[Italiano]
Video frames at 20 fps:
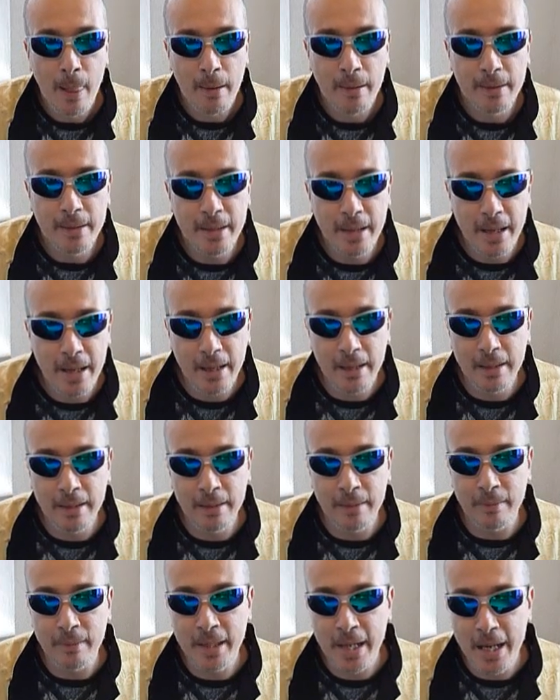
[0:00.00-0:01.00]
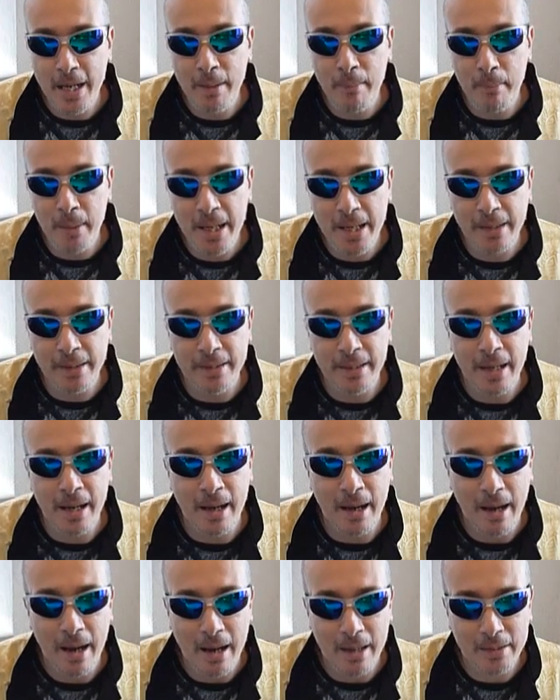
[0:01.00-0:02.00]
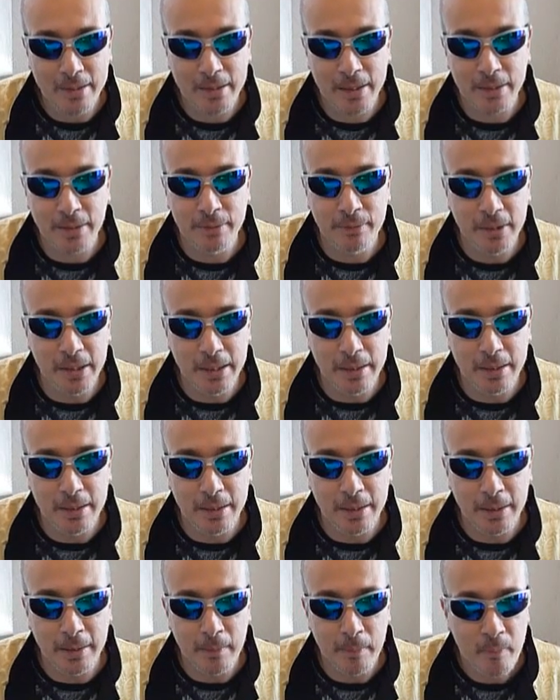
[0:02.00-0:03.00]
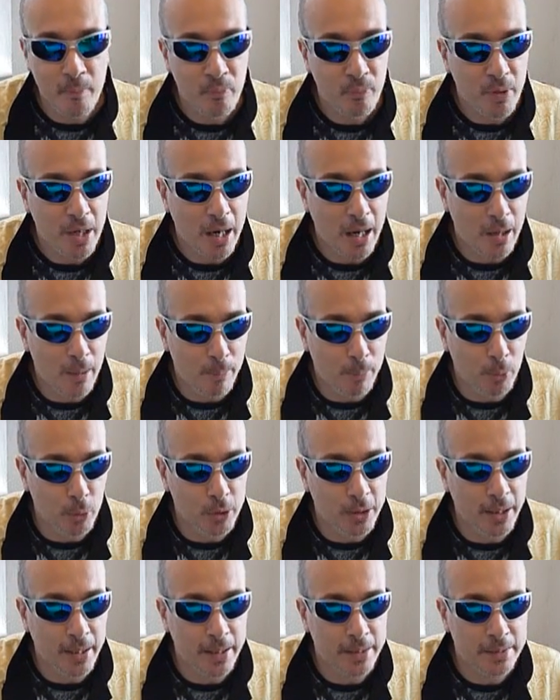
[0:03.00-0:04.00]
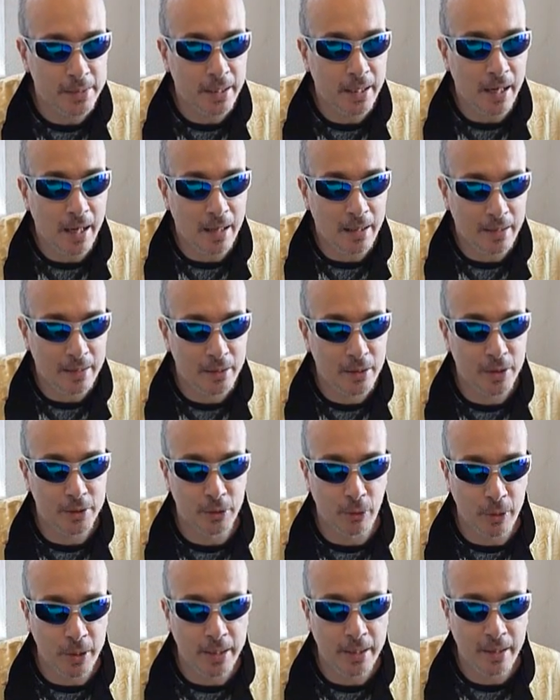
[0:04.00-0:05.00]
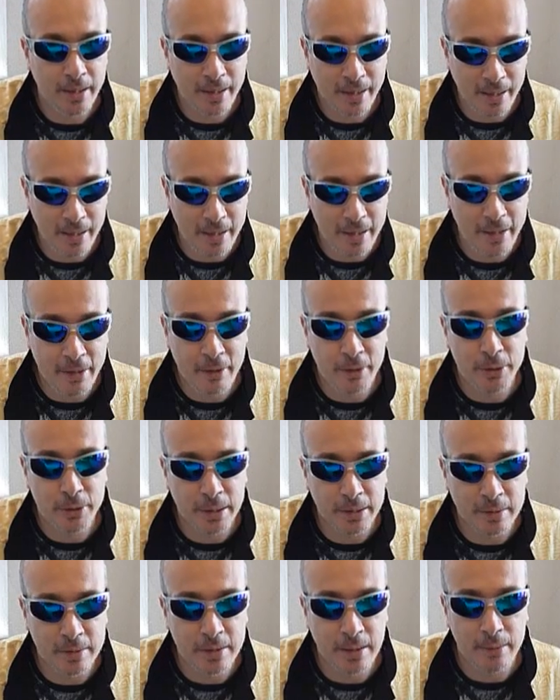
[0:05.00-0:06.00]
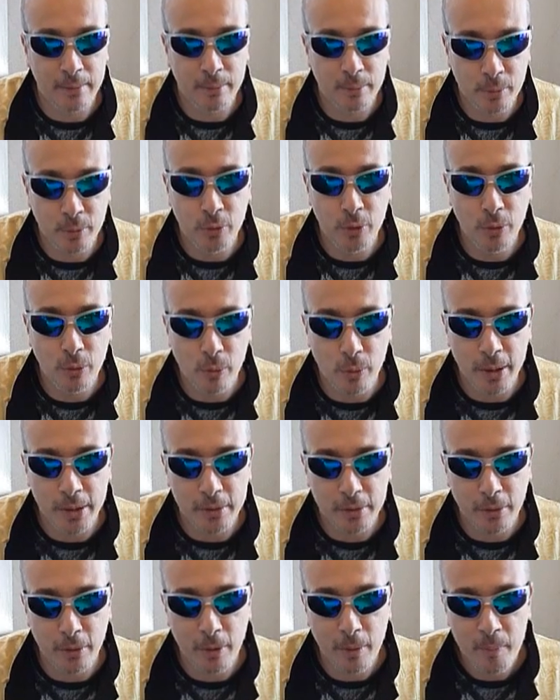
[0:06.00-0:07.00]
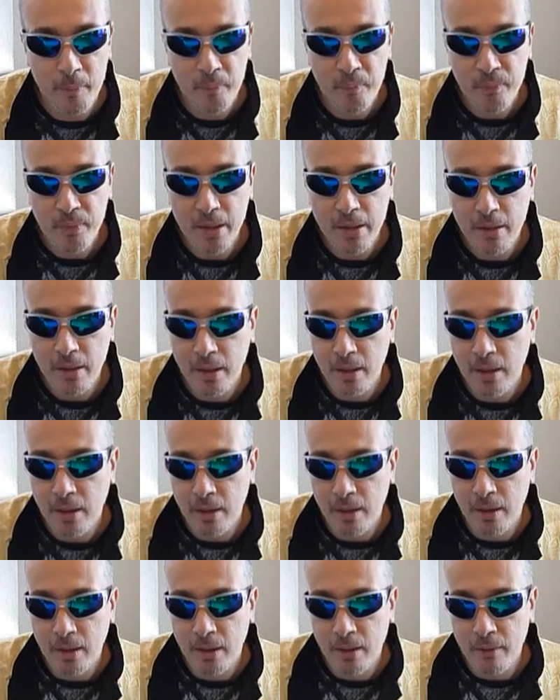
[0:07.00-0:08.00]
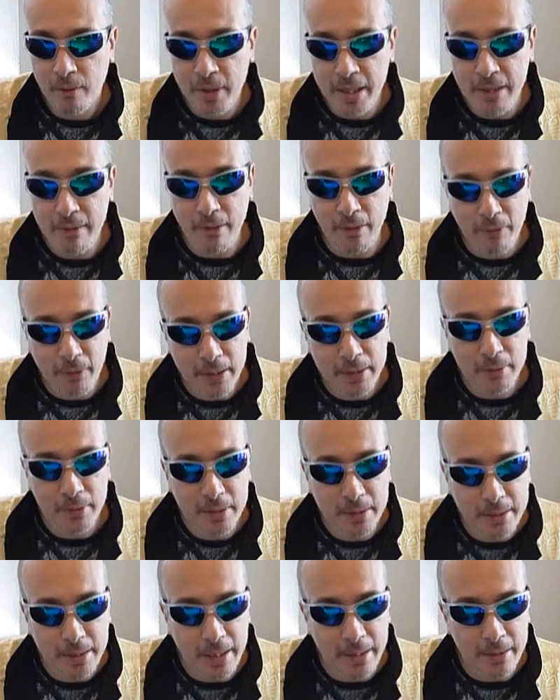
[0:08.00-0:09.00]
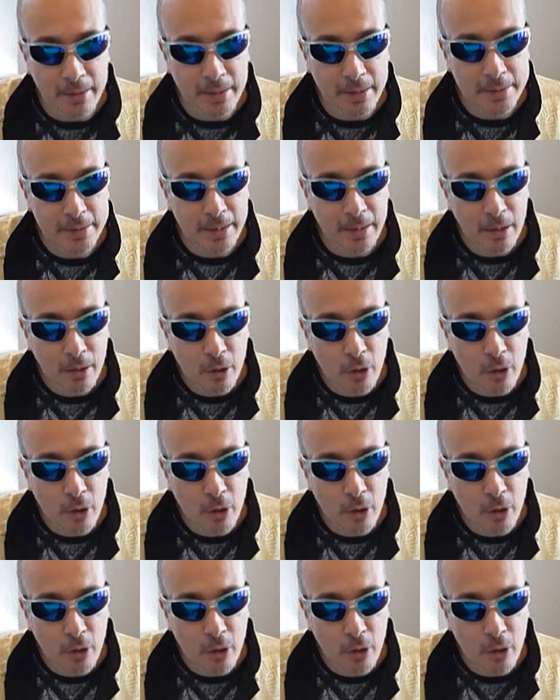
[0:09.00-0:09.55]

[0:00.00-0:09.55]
nel, nei media asserviti al potere, alla Troica, che è lei che ha organizzato tutto questo, veniva fatto intendere